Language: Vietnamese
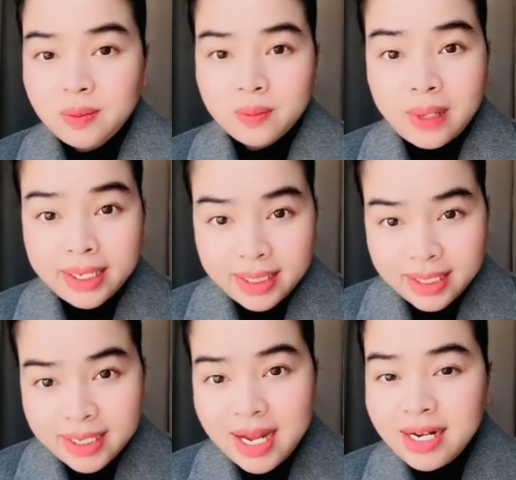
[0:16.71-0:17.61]
bạn
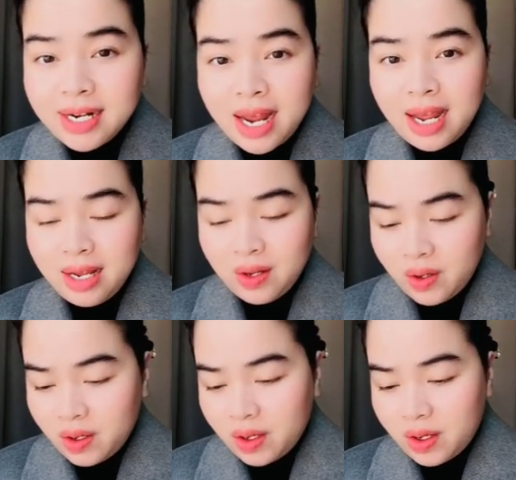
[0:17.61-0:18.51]
liệt kê ra
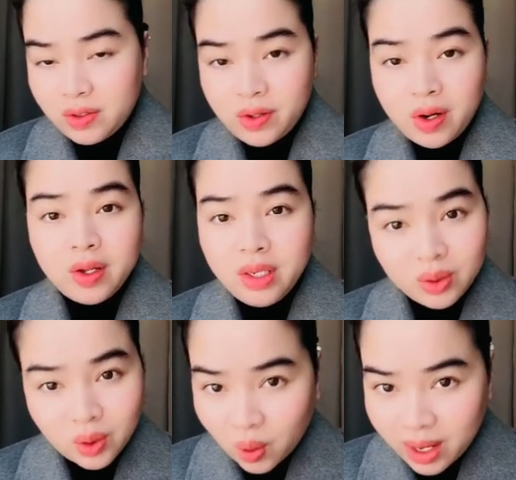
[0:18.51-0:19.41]
uh, rất là
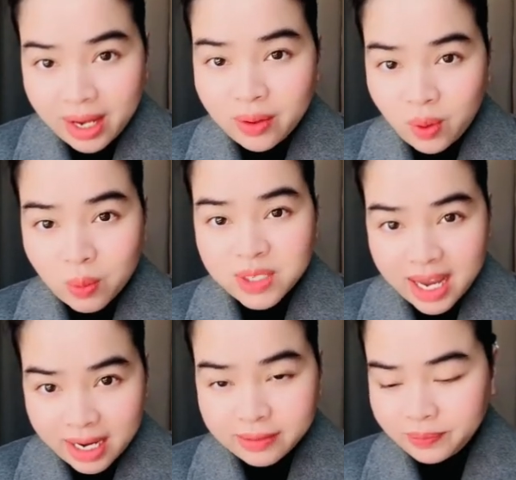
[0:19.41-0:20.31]
nhiều tội ác của cộng
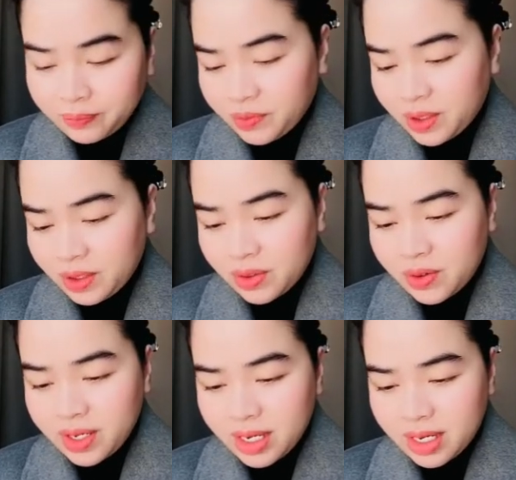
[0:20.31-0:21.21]
sản
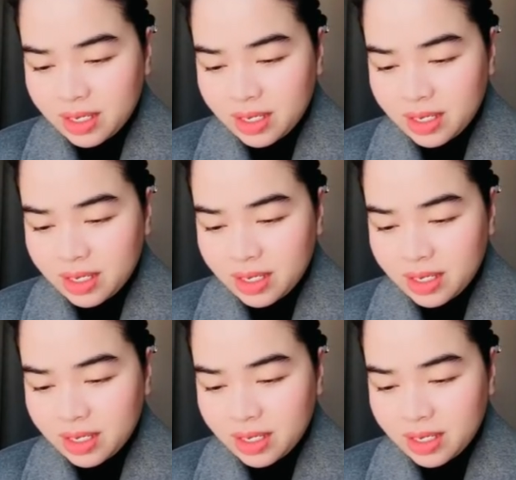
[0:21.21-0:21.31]
rồi